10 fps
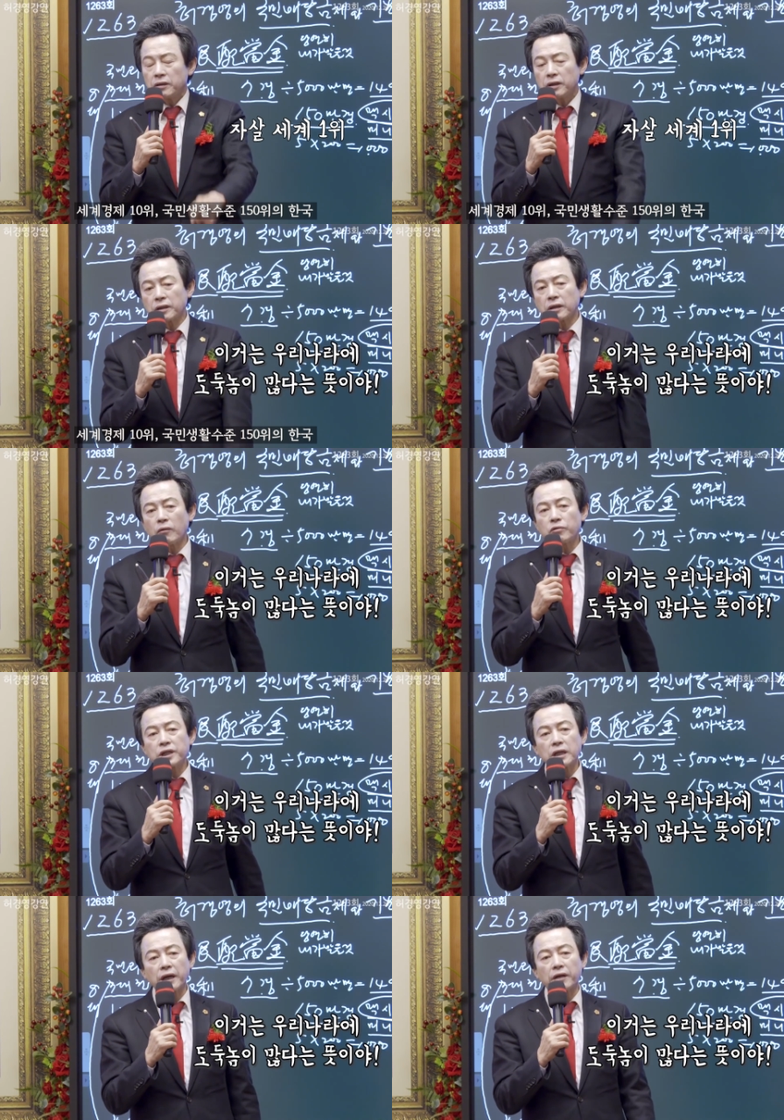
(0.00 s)
이거는
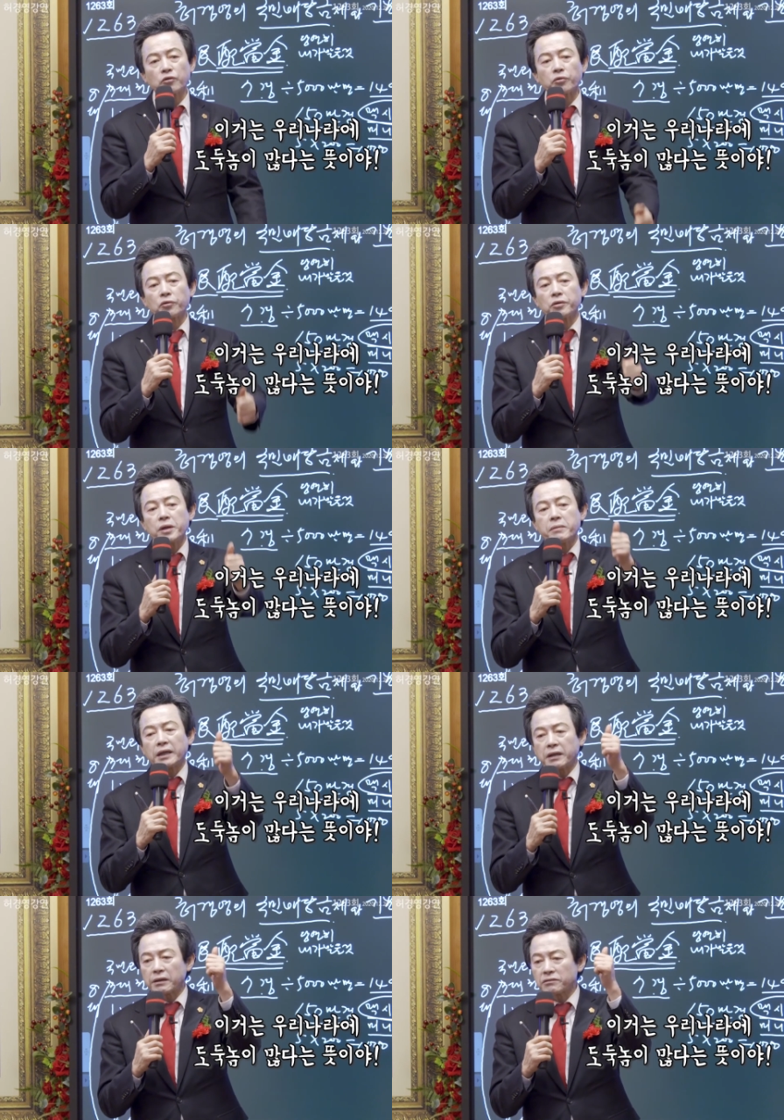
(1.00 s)
우리나라에 도둑놈이
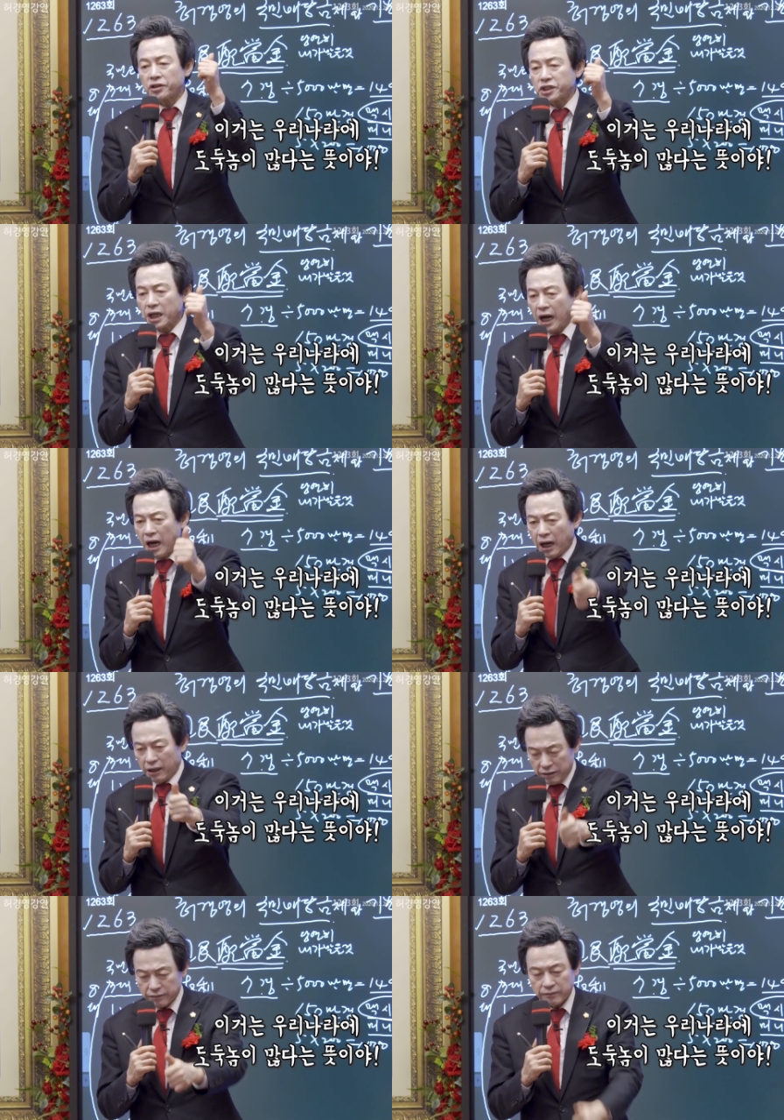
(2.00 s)
많다는 뜻이야.
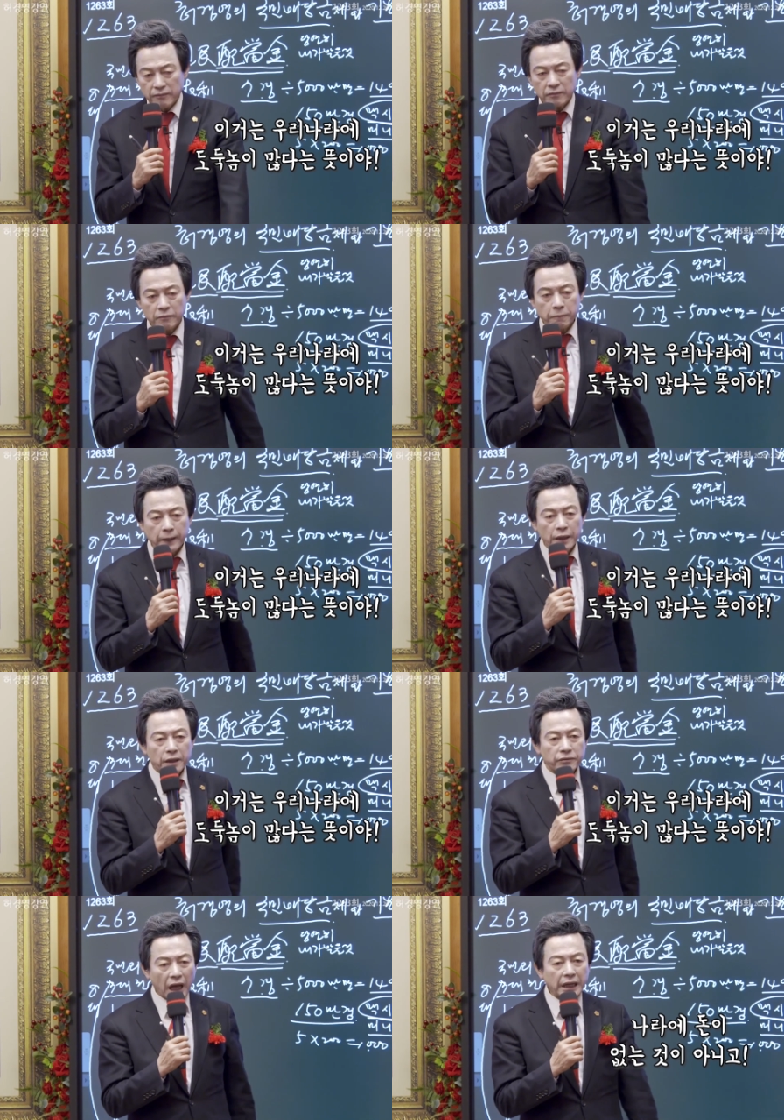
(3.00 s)
맞습니다.
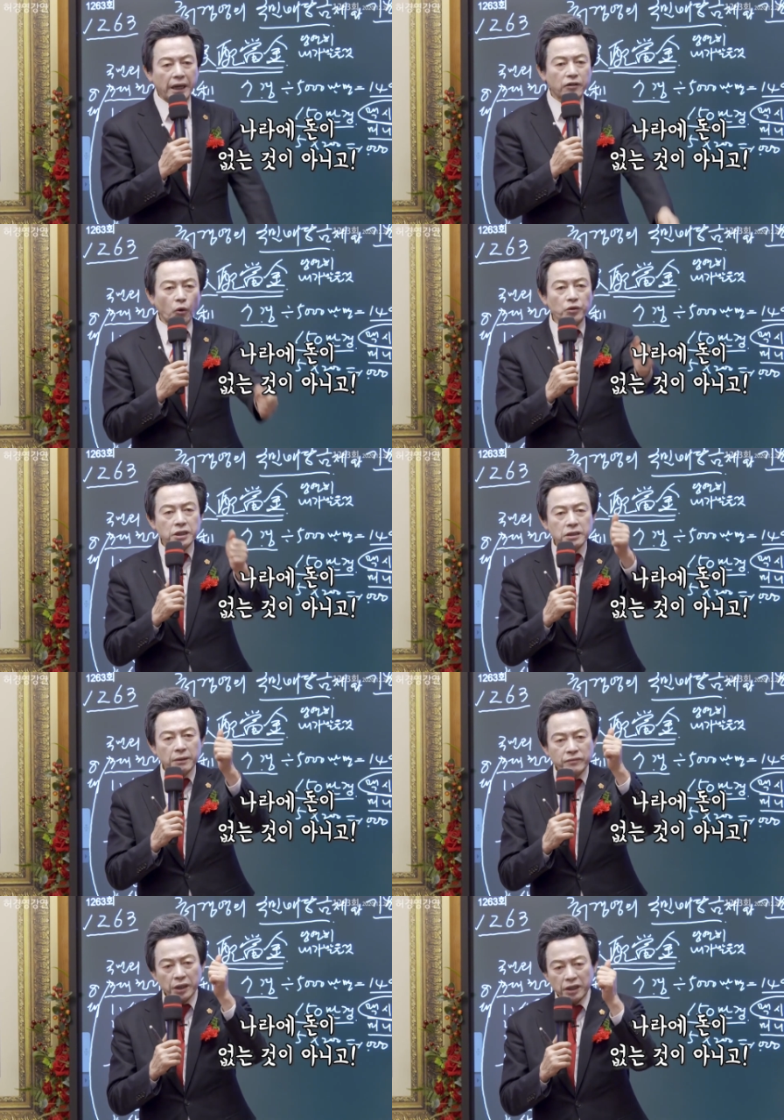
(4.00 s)
나라에 돈이
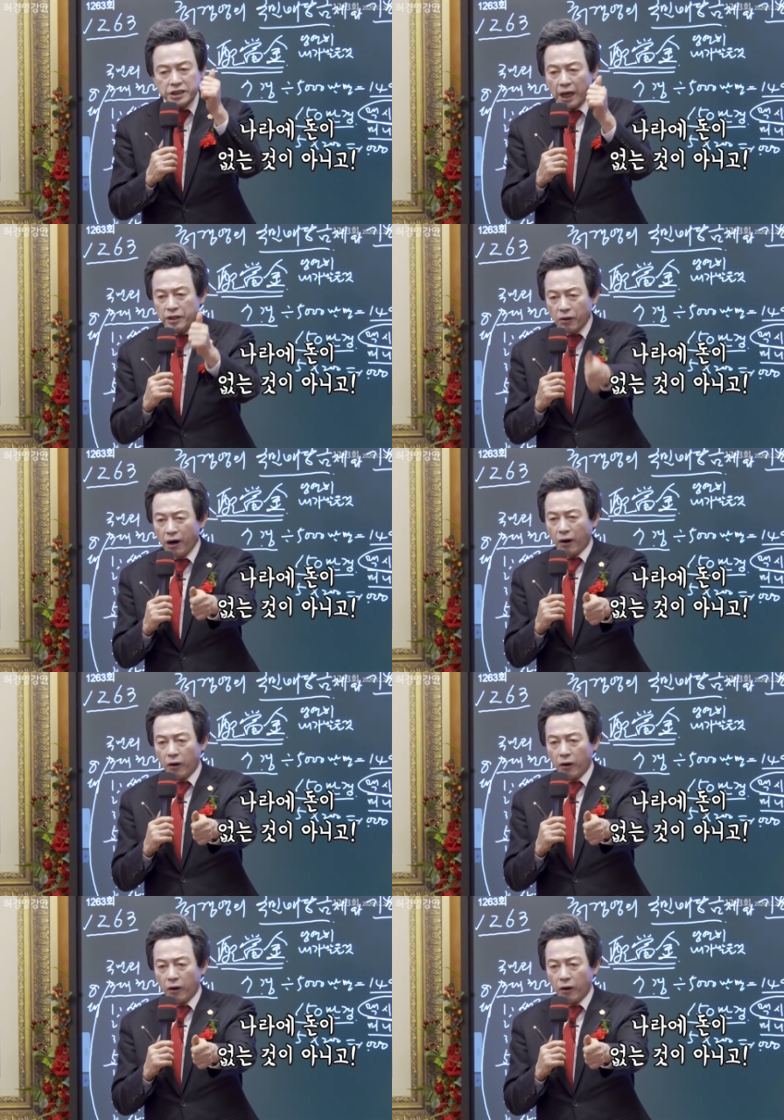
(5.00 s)
없는 것이 아니고